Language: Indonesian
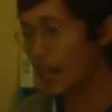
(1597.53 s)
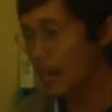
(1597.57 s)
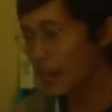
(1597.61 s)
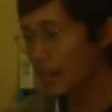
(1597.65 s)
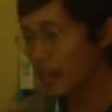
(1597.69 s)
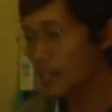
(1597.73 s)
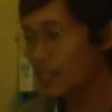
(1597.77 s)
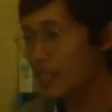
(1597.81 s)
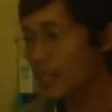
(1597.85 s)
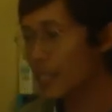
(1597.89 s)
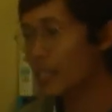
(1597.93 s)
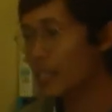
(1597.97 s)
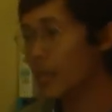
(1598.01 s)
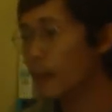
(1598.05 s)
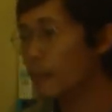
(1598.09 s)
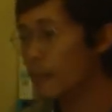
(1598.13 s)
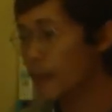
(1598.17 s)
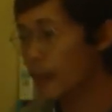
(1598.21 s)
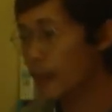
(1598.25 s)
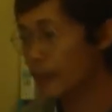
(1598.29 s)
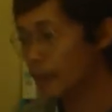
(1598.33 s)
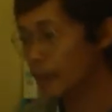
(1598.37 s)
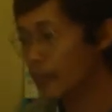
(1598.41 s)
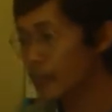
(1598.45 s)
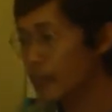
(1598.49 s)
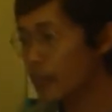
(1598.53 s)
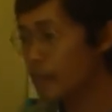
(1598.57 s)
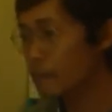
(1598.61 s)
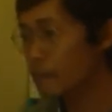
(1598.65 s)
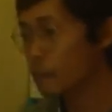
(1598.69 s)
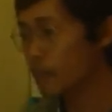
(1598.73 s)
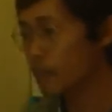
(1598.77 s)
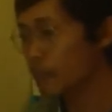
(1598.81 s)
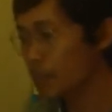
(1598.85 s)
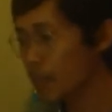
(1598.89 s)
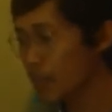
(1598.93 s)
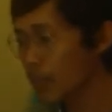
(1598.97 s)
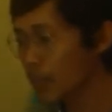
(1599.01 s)
karena saya yakin
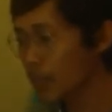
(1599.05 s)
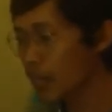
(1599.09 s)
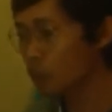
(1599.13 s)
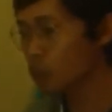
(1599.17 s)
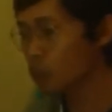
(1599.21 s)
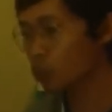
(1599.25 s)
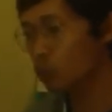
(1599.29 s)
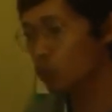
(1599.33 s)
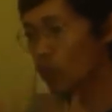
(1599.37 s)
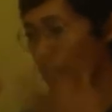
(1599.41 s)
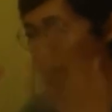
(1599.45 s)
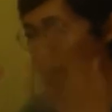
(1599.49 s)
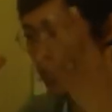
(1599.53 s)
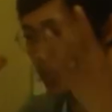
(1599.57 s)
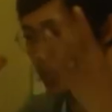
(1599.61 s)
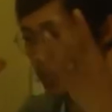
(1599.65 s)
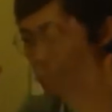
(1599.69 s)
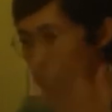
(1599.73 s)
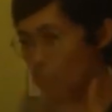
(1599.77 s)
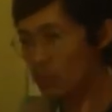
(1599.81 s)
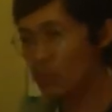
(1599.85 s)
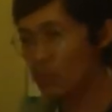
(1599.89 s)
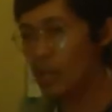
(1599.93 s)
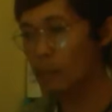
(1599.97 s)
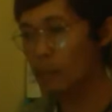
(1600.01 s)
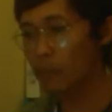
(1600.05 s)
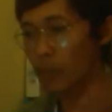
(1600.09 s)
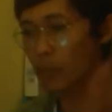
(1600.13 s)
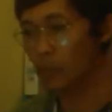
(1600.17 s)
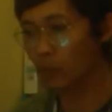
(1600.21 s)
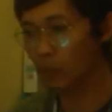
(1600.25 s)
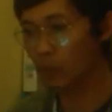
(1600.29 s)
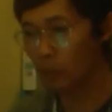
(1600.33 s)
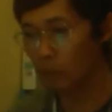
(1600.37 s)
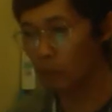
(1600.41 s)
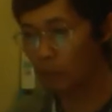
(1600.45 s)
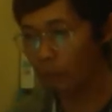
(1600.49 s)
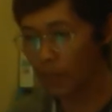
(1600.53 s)
dan percaya Tuhan Yesus yang
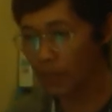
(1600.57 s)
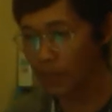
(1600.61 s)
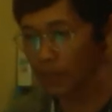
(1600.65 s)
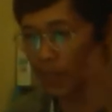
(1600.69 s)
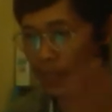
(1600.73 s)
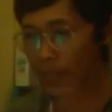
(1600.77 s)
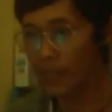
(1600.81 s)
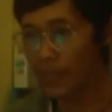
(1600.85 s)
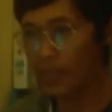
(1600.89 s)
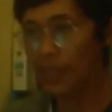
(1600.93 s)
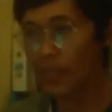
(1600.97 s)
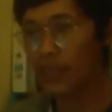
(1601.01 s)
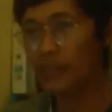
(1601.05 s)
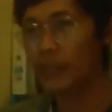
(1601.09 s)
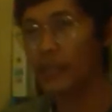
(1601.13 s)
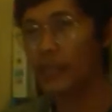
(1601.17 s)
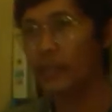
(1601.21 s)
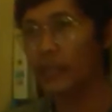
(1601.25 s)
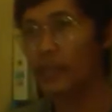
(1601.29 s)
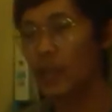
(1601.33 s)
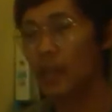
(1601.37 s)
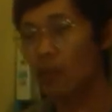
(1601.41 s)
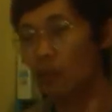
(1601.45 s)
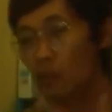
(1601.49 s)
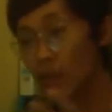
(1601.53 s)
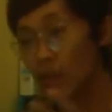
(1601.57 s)
menutup mata saya dari